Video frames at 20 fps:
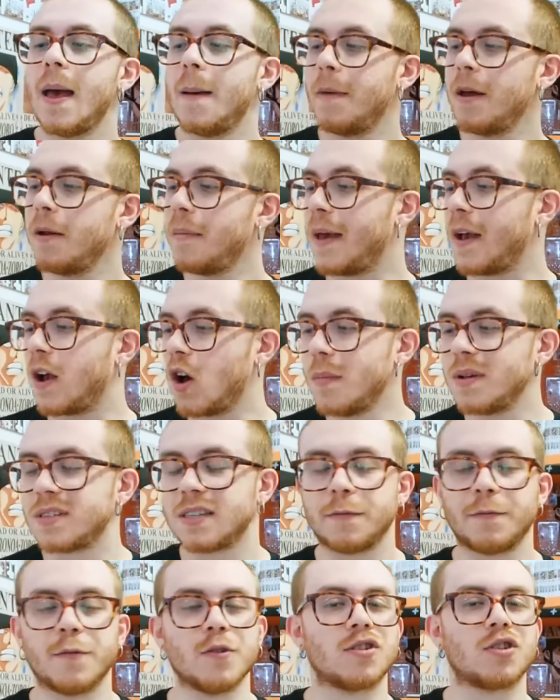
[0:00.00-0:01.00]
per me è come
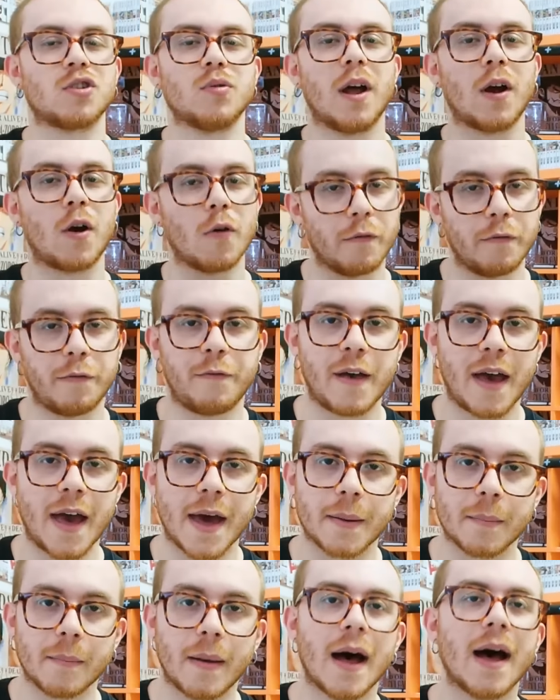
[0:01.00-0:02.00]
se fosse una
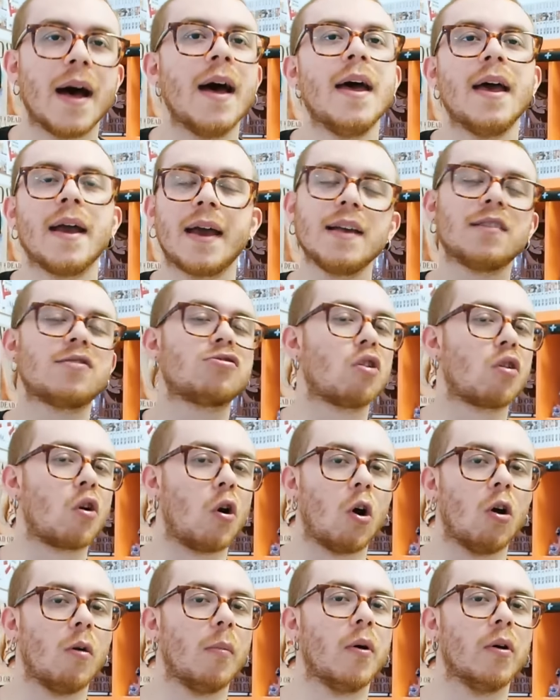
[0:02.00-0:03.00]
conferma che sto
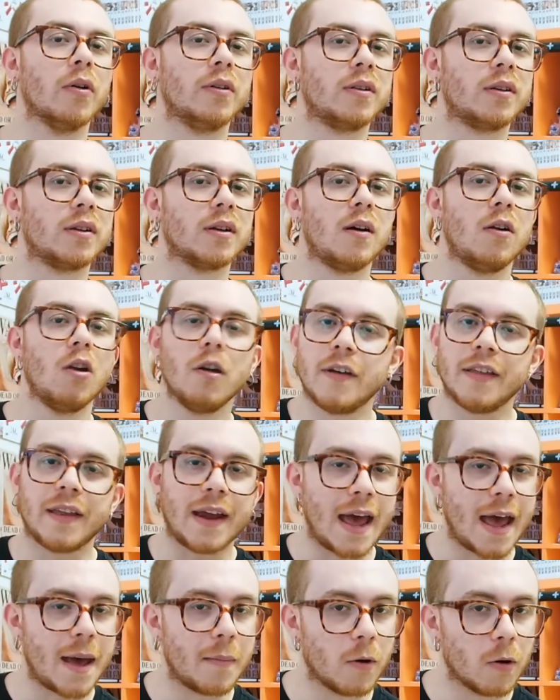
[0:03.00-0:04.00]
robot lo
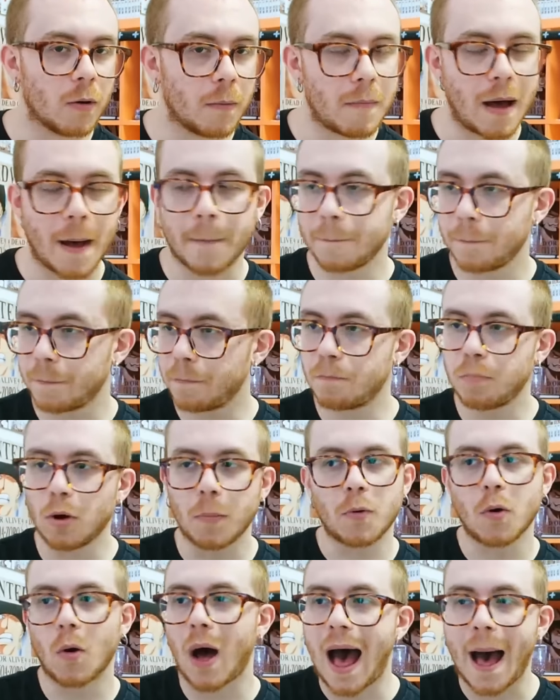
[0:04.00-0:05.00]
vedremo, ma
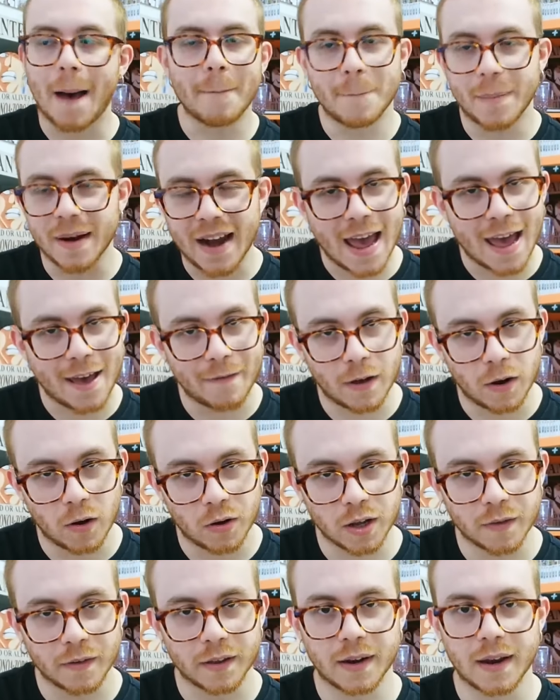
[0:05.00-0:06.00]
proprio a breve lo
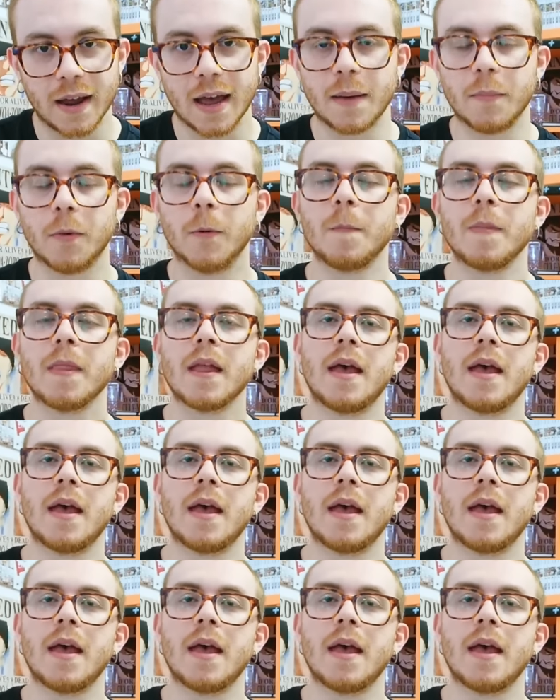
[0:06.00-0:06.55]
rivedremo.